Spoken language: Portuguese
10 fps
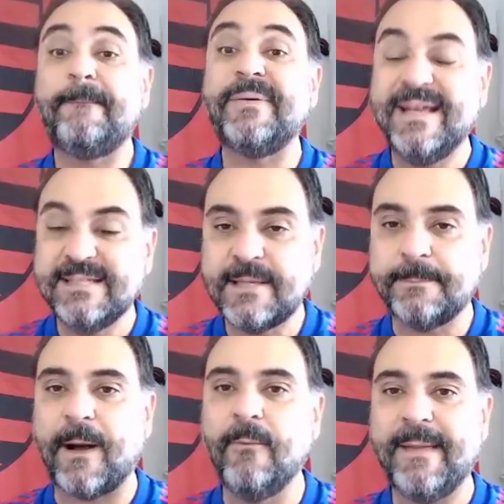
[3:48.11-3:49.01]

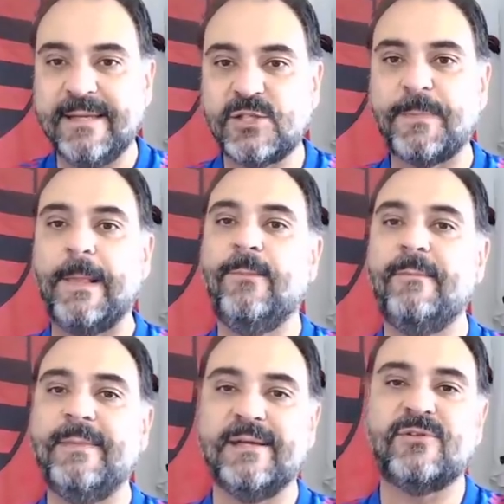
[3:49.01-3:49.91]
principalmente pelo
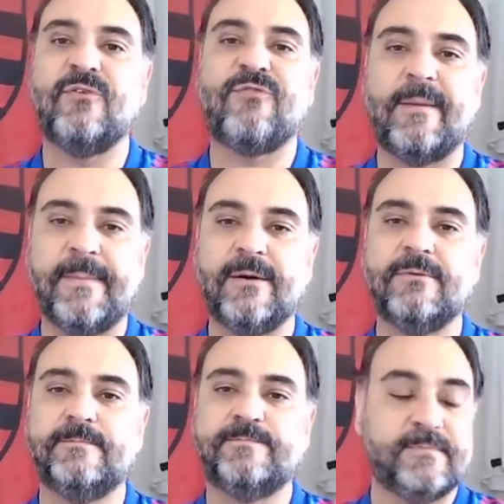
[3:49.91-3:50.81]
momento que o
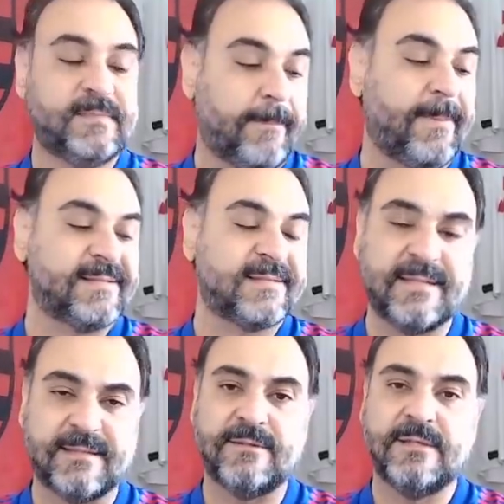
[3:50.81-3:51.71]
Flamengo está
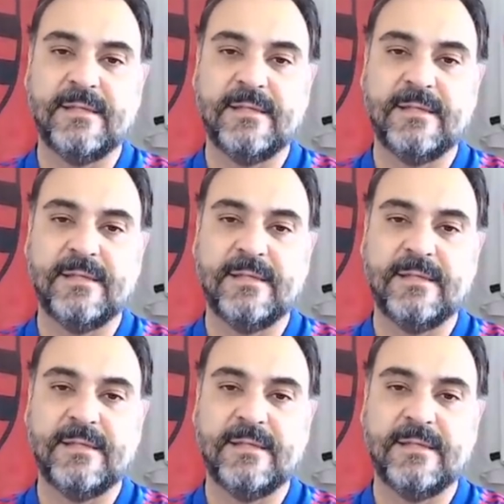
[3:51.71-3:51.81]
passando.